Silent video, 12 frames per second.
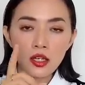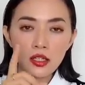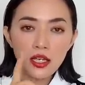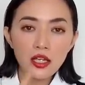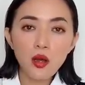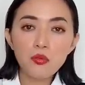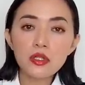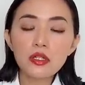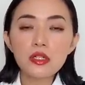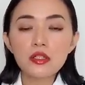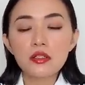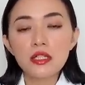cái công đức
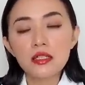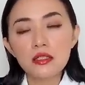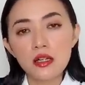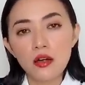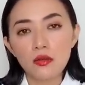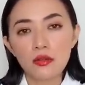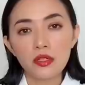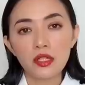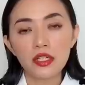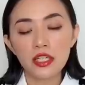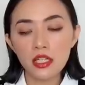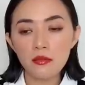nó đến từ đâu
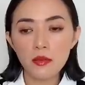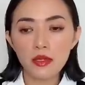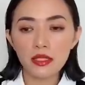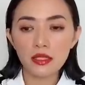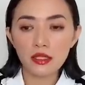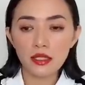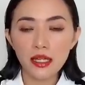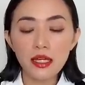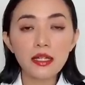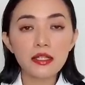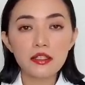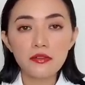khi mà mình lễ
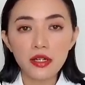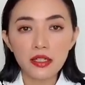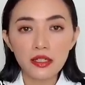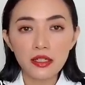lạy như vậy